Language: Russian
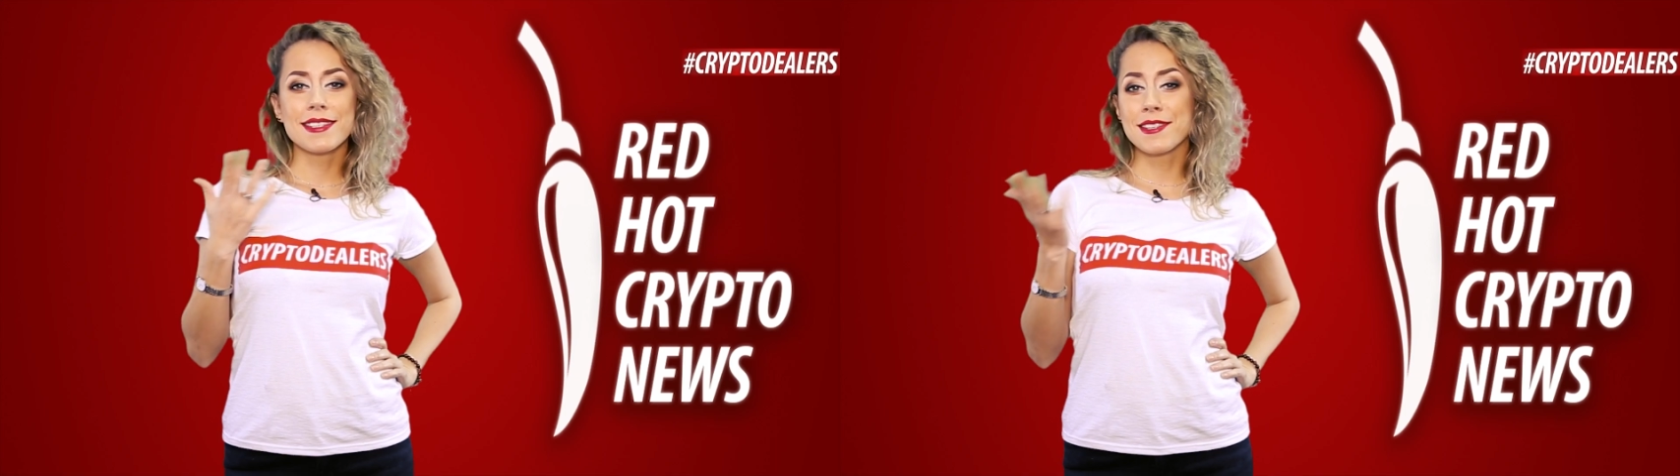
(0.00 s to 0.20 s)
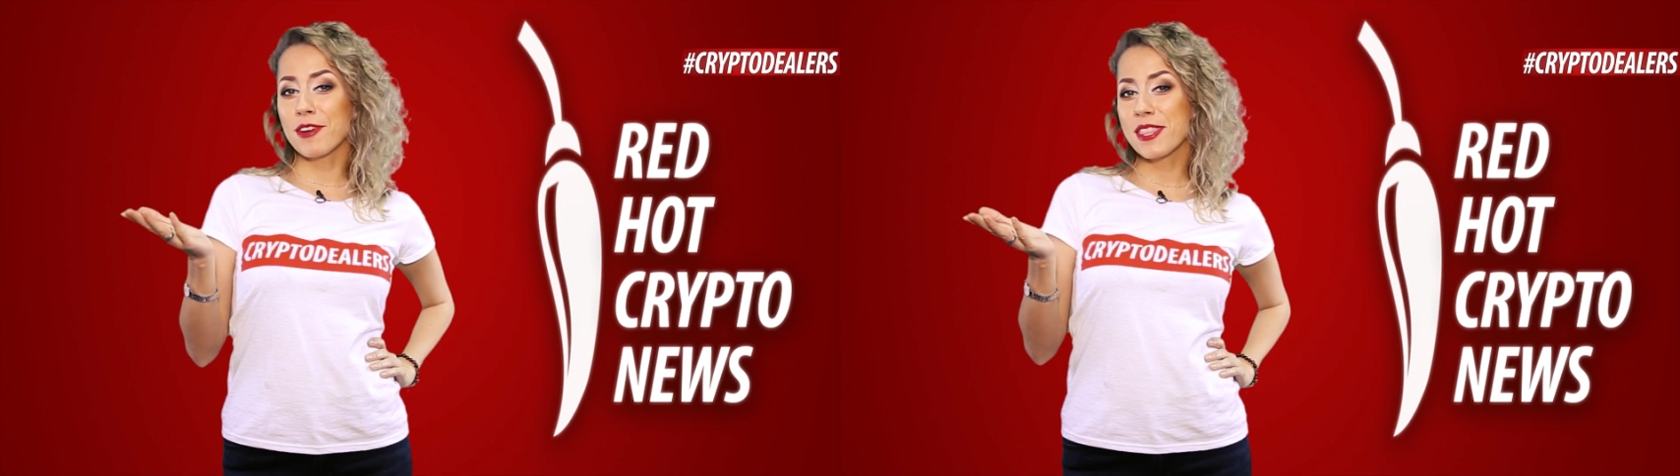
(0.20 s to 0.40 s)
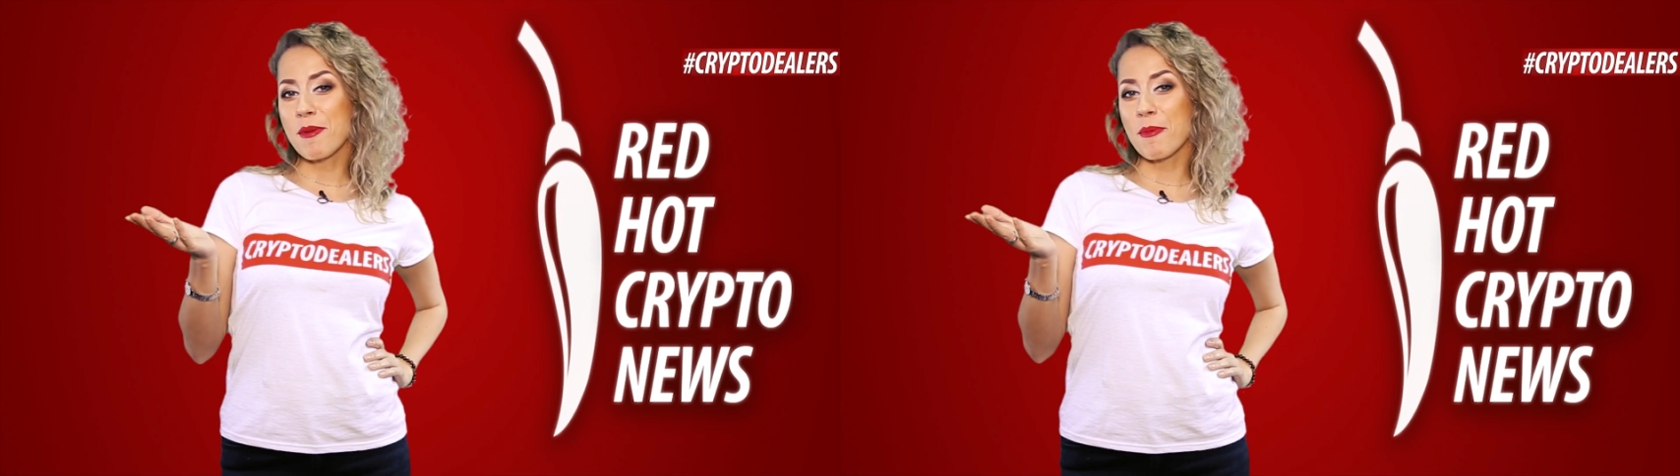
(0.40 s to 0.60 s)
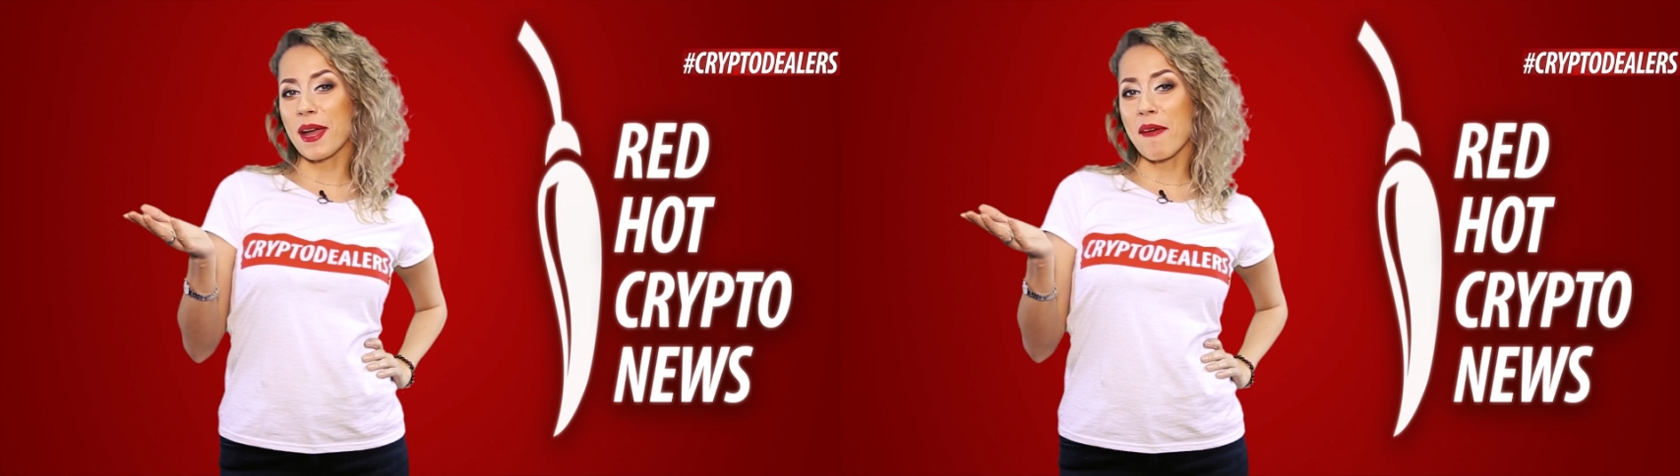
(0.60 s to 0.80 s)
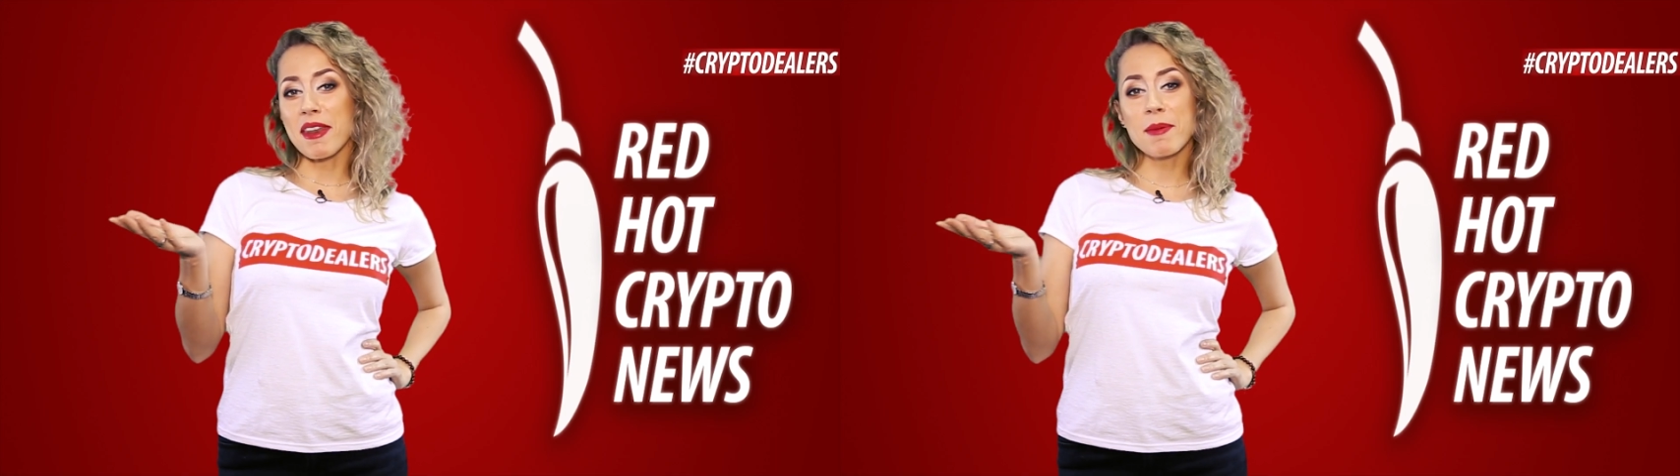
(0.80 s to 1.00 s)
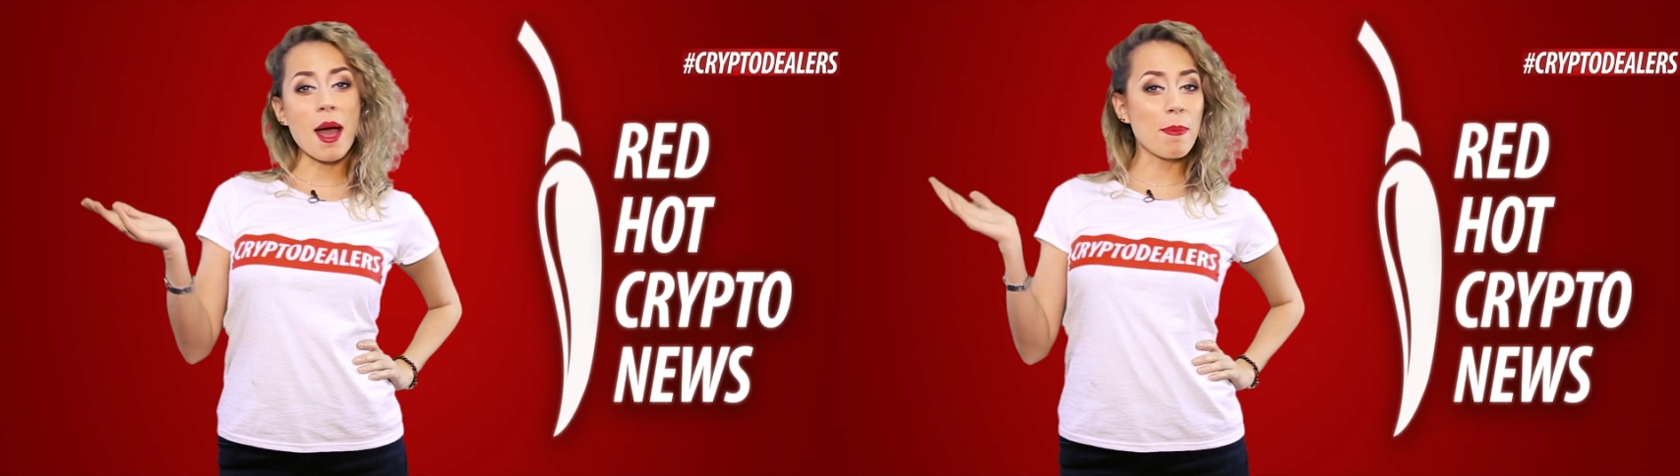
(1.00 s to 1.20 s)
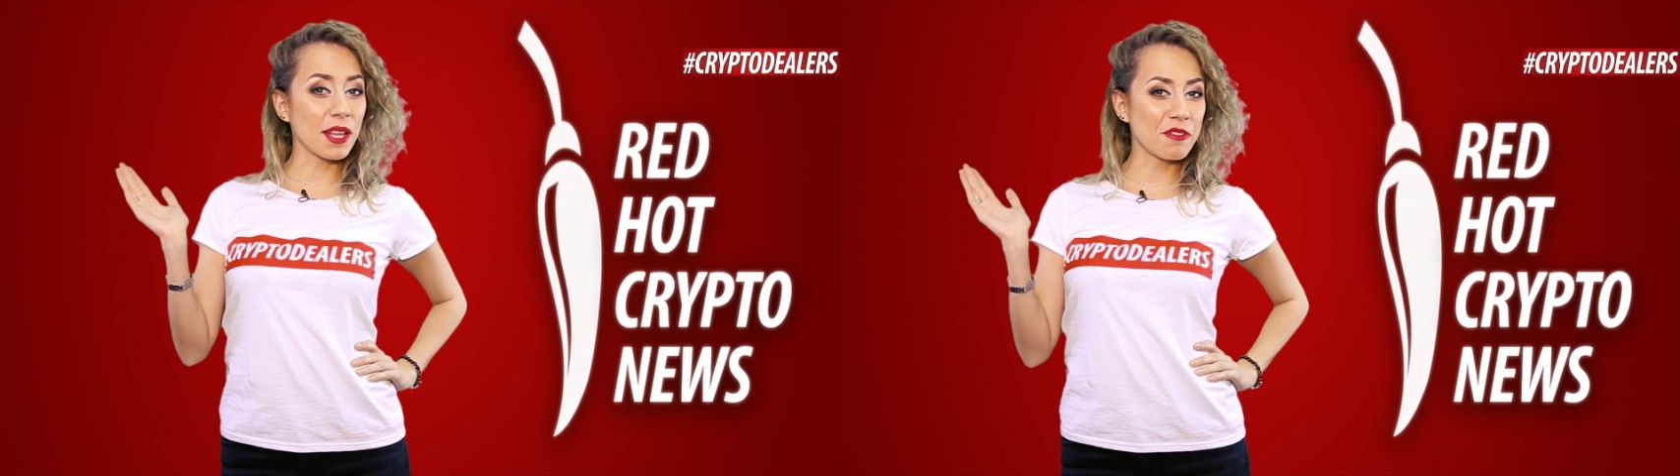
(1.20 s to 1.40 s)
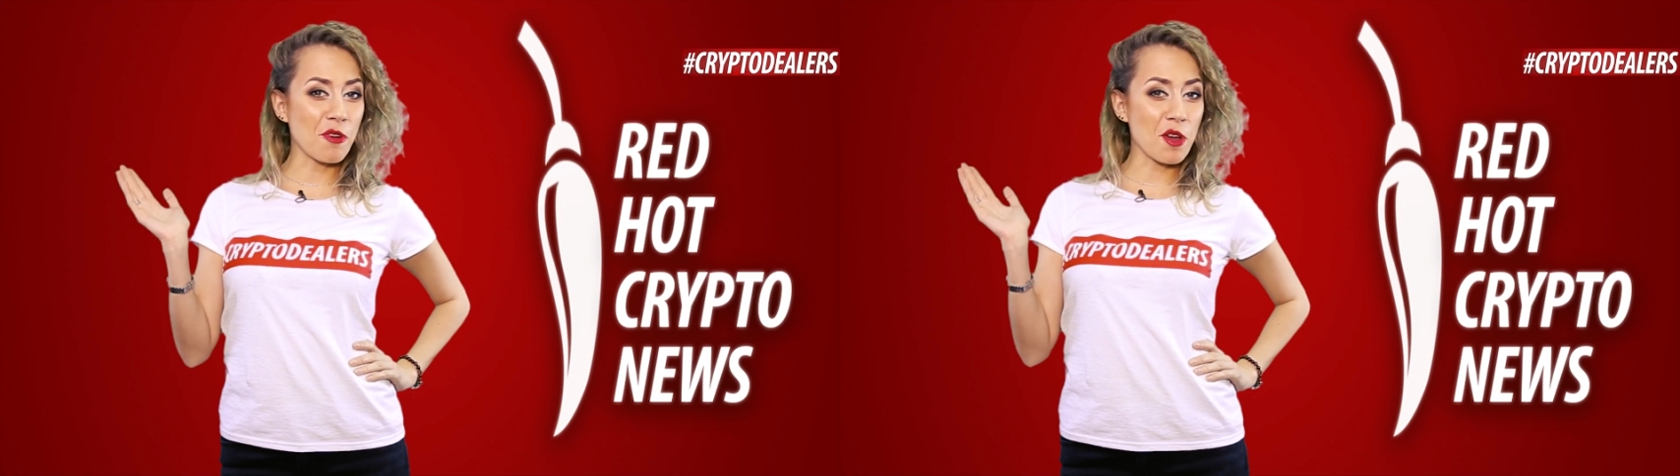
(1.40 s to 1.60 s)
Сегодня мы поговорим о
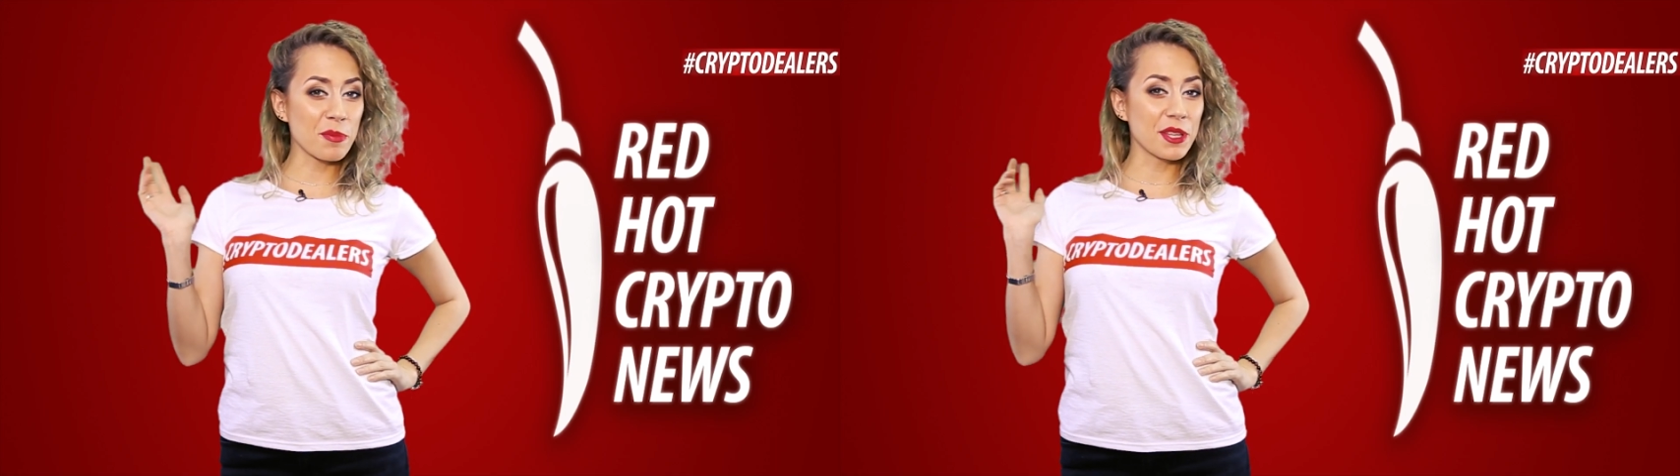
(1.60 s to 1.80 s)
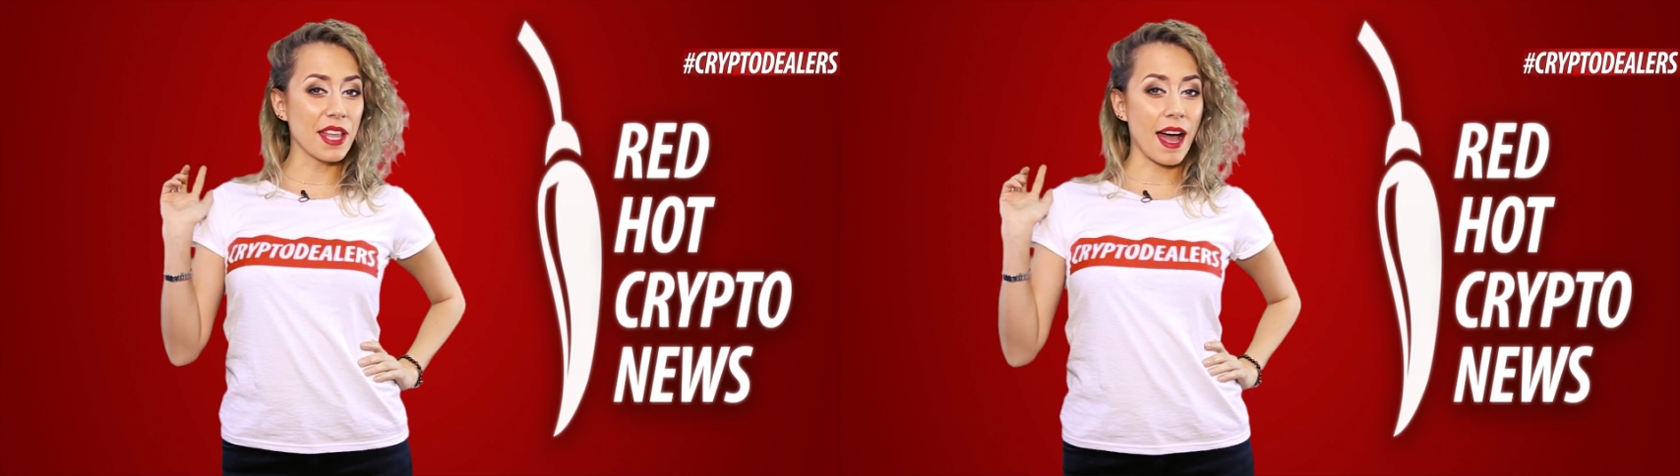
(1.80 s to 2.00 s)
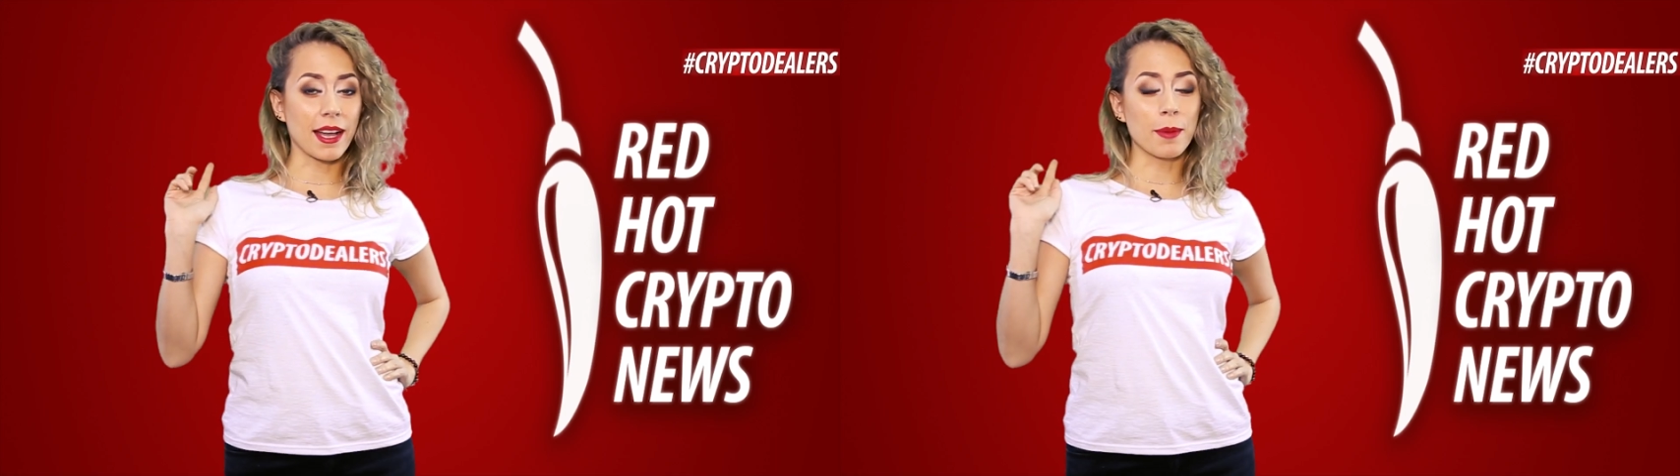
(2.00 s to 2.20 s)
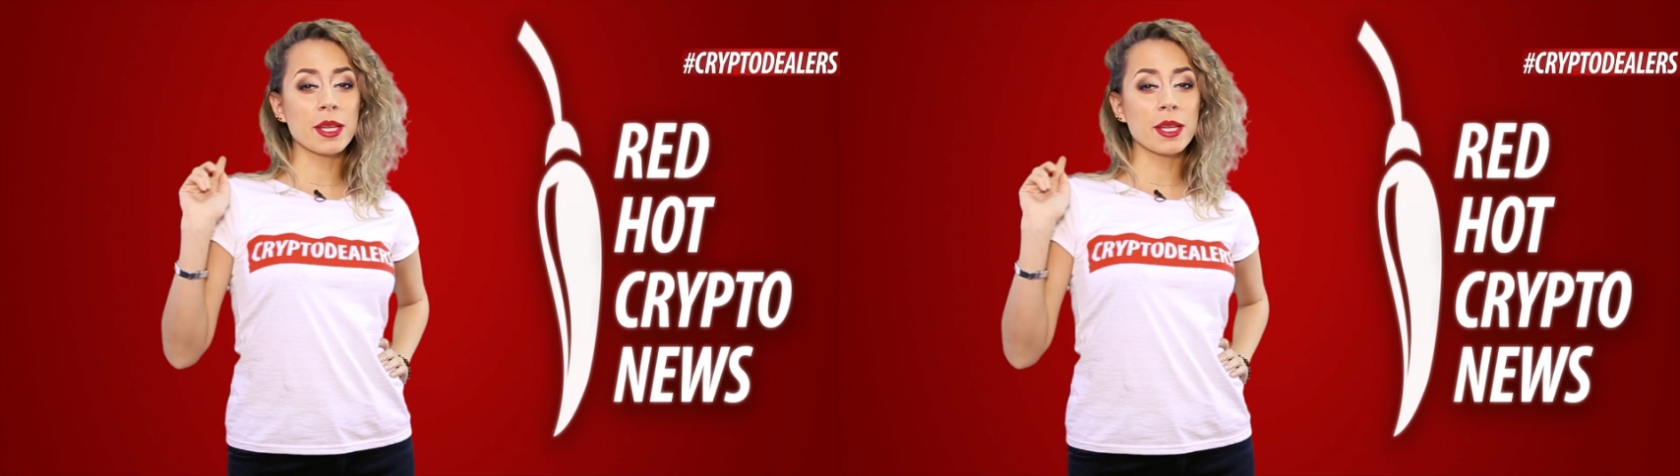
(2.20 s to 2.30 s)
платформе Naga.